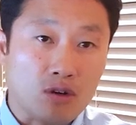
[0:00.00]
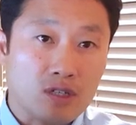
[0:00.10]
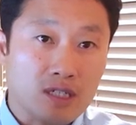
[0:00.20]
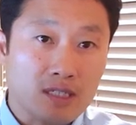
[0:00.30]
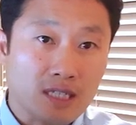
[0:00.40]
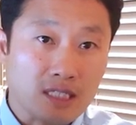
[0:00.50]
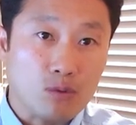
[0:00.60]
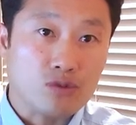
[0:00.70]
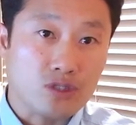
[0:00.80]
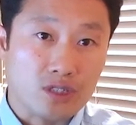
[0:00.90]
여기를
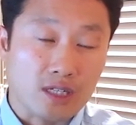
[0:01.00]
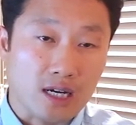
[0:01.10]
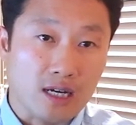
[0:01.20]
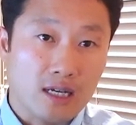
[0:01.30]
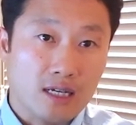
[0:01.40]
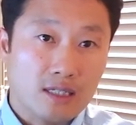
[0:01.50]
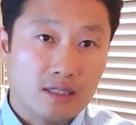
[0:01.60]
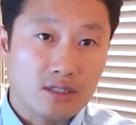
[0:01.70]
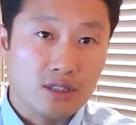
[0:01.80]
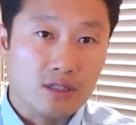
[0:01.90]
찾아올 수 있을까?
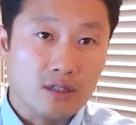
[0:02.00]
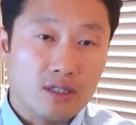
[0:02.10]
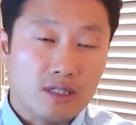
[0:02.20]
그렇죠?